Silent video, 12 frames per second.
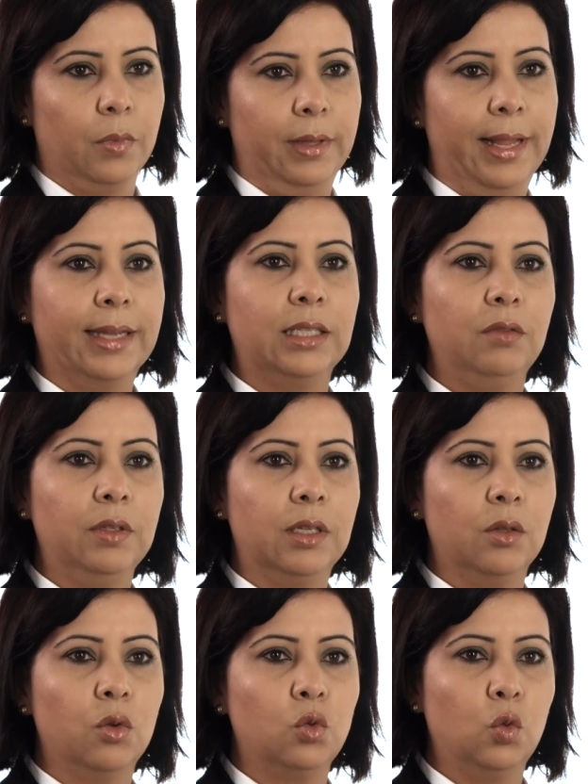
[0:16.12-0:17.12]

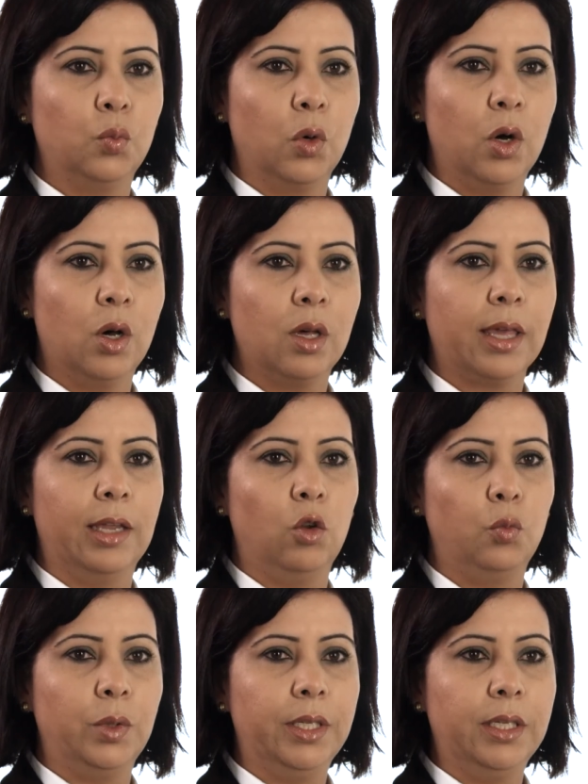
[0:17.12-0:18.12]
L'activité de support est le
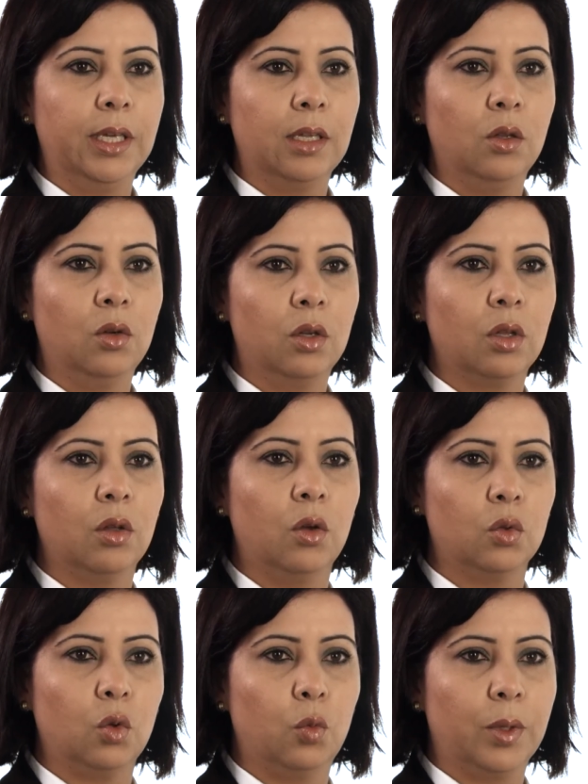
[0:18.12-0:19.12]
pilier de notre
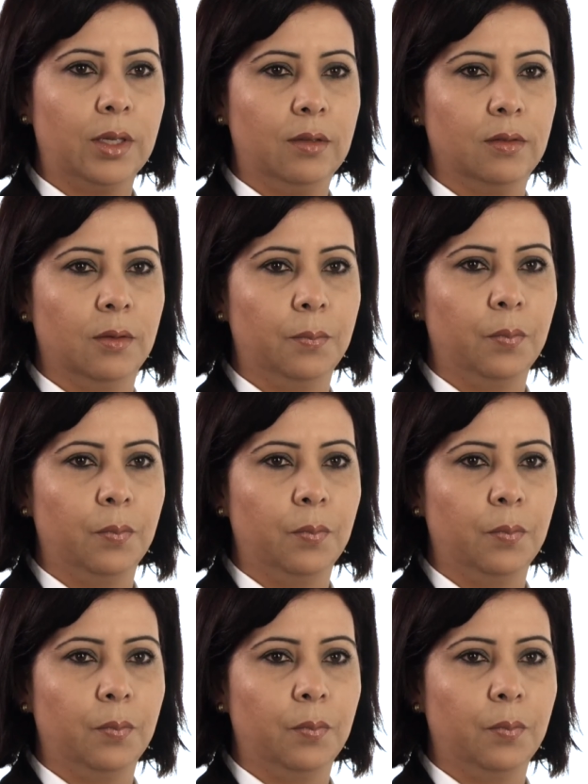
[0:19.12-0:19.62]
entreprise.